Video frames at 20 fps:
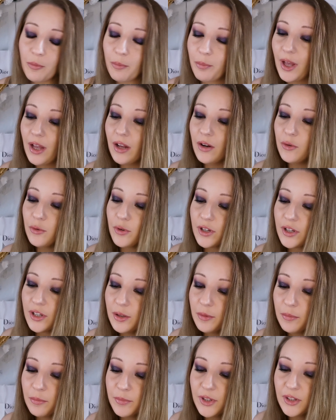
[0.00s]
en parlerai
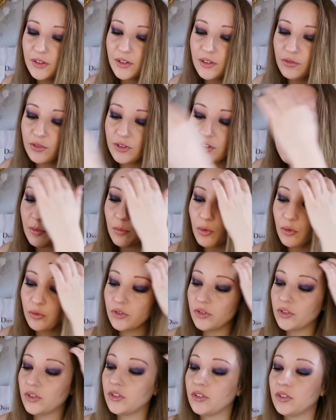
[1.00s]
bien évidemment
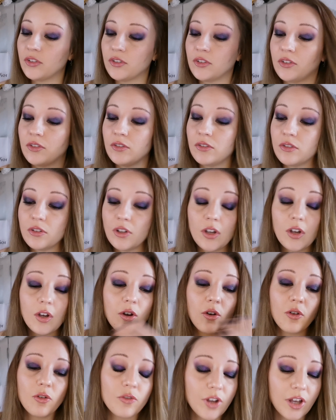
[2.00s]
si,
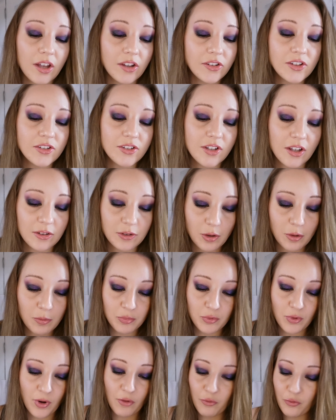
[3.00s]
on verra si c'est un
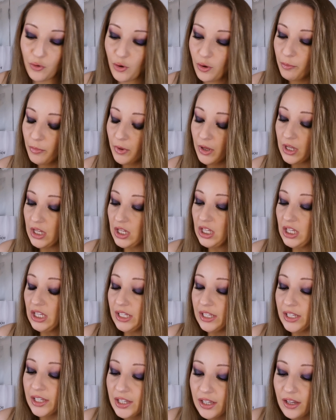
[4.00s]
top ou un flop.
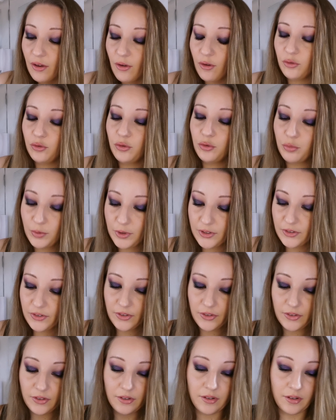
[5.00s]
Et
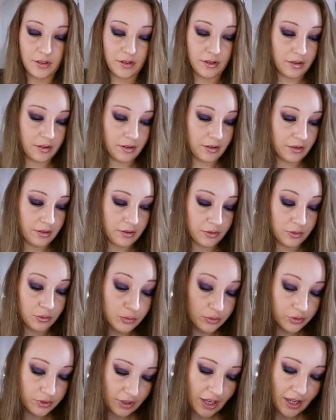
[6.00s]
ensuite, euh,
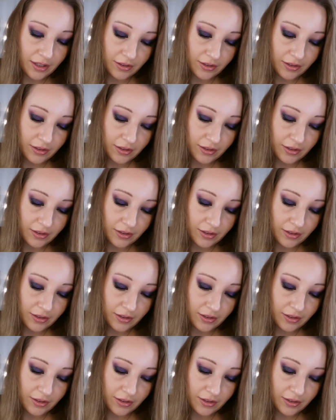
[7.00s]
donc